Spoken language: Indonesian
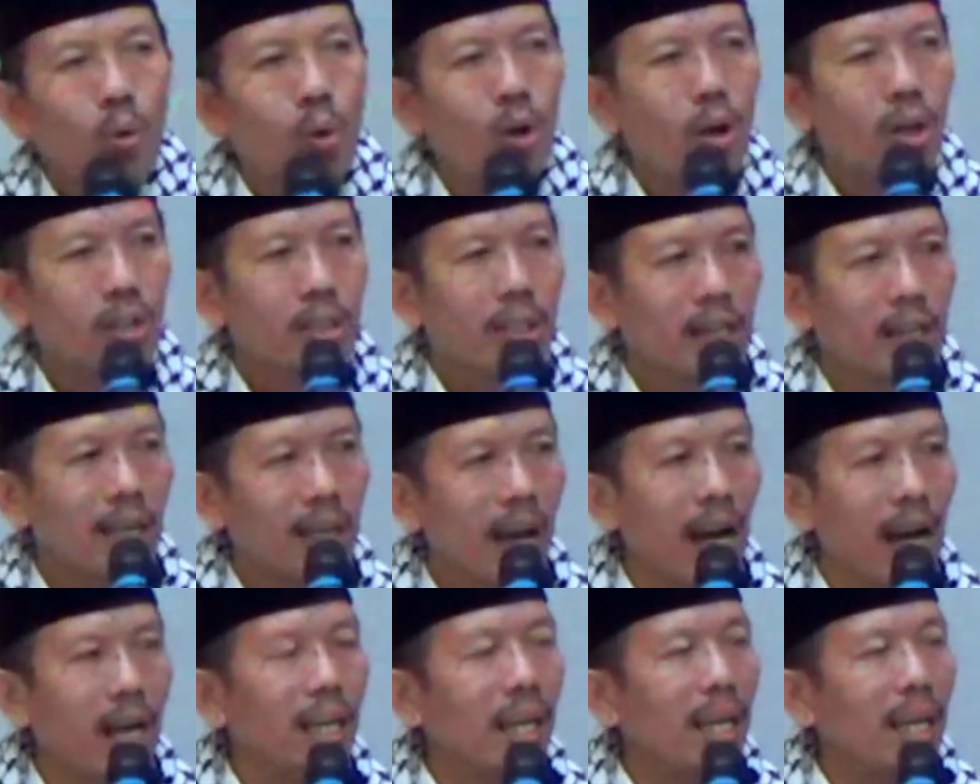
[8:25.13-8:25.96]
Kula
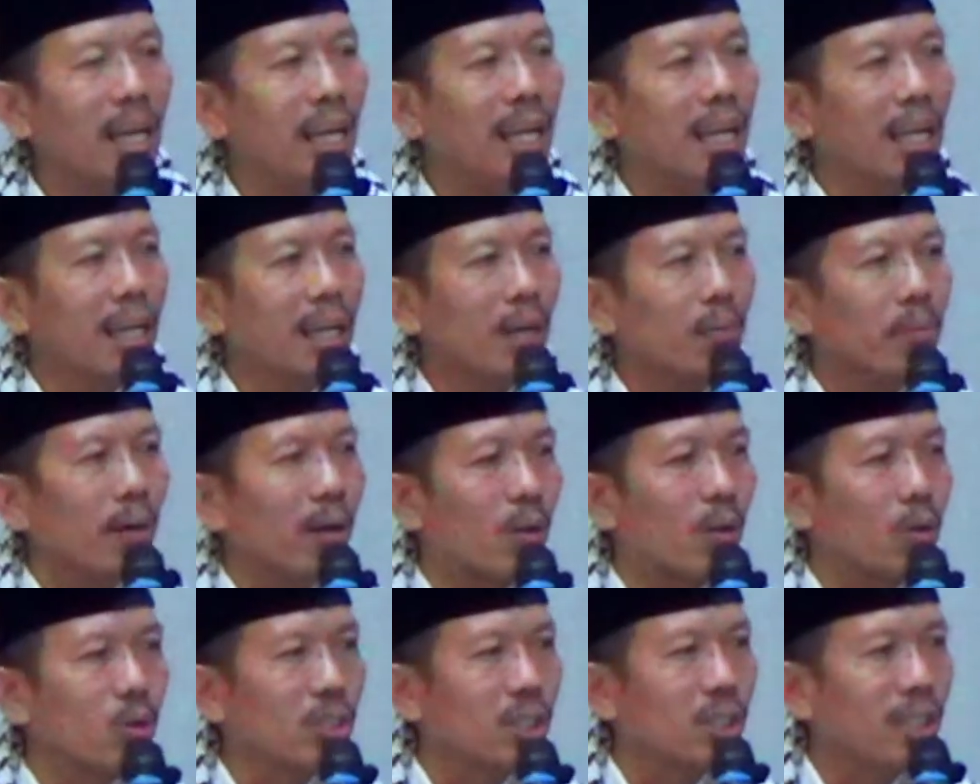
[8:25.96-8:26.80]
jenengan elinge
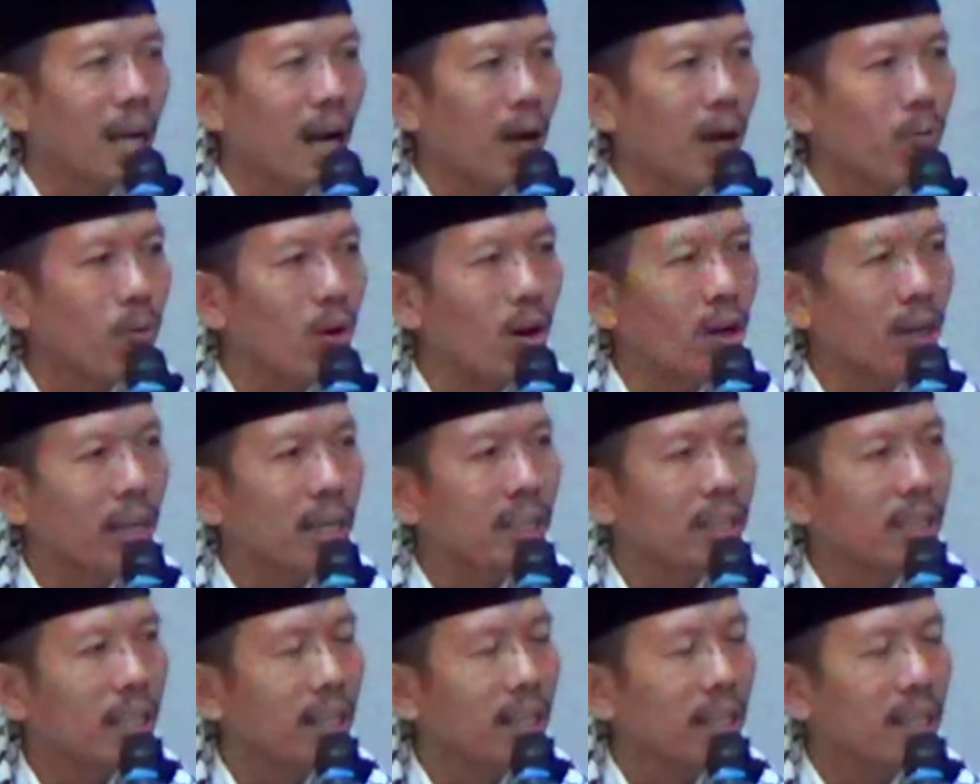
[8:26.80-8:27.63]
mbek Gusti Allah
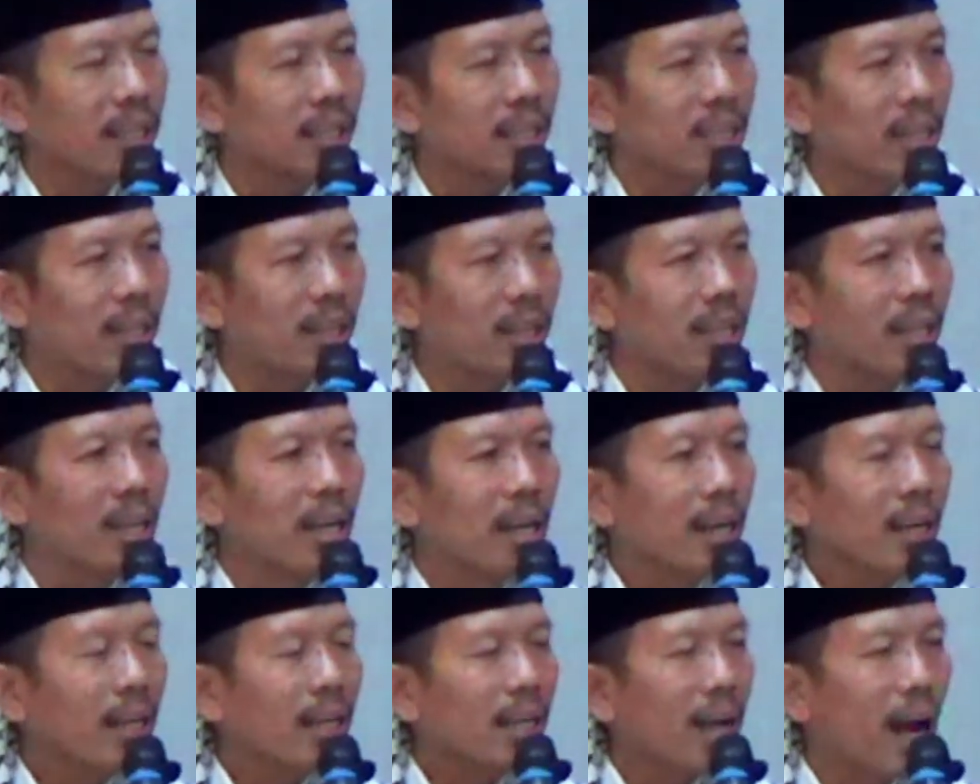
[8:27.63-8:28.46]
kinten-kinten